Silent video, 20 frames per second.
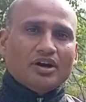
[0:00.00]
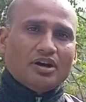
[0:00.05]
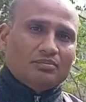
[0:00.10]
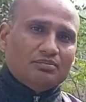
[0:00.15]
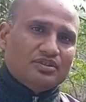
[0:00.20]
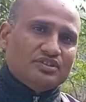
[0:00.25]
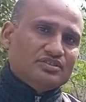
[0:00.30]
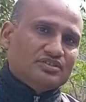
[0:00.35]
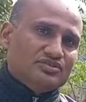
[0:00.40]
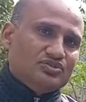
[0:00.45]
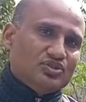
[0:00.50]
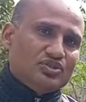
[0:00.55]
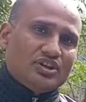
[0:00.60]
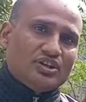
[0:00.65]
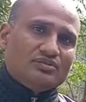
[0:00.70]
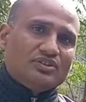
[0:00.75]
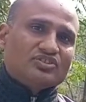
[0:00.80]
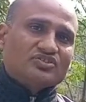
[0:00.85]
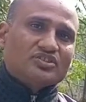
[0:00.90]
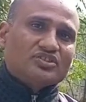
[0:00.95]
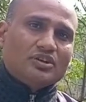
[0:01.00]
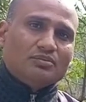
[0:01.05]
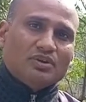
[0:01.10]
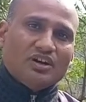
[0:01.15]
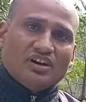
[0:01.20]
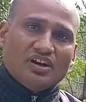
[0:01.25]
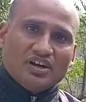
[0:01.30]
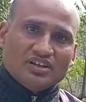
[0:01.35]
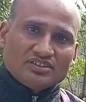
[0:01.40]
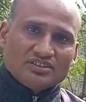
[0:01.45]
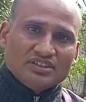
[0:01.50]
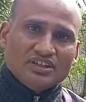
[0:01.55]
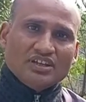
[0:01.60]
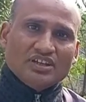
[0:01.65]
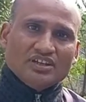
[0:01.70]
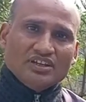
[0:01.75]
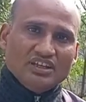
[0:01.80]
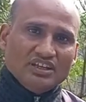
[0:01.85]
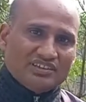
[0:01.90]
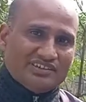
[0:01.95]
अब जो है वह सब
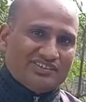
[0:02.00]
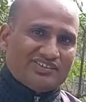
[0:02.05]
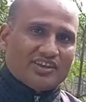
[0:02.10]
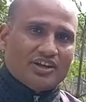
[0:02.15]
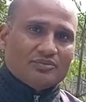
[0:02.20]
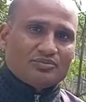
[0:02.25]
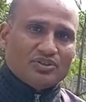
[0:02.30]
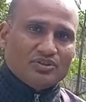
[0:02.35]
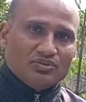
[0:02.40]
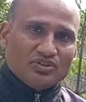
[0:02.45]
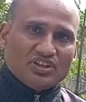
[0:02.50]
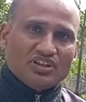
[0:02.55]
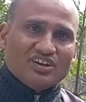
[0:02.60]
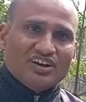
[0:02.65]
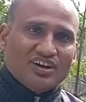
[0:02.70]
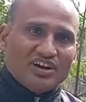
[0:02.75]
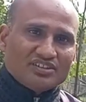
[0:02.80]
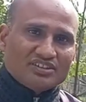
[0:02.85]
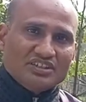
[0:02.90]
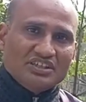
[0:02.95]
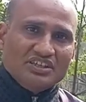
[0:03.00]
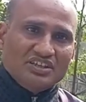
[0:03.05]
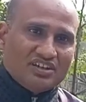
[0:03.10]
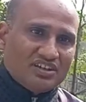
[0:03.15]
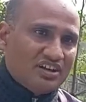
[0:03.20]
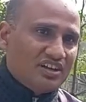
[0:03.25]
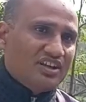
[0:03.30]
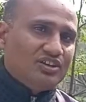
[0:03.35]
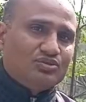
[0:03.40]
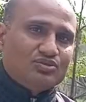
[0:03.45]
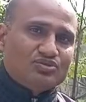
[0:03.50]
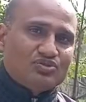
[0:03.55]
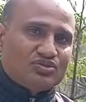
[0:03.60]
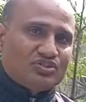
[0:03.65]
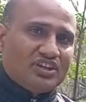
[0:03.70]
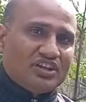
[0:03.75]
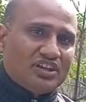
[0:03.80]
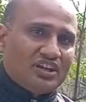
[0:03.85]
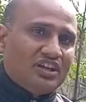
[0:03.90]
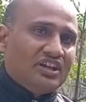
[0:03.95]
हाथ एक हिसाब से उनके हाथ ही खड़े हो
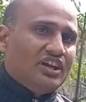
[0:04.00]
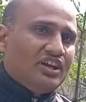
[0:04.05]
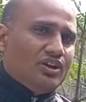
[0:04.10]
चुके हैं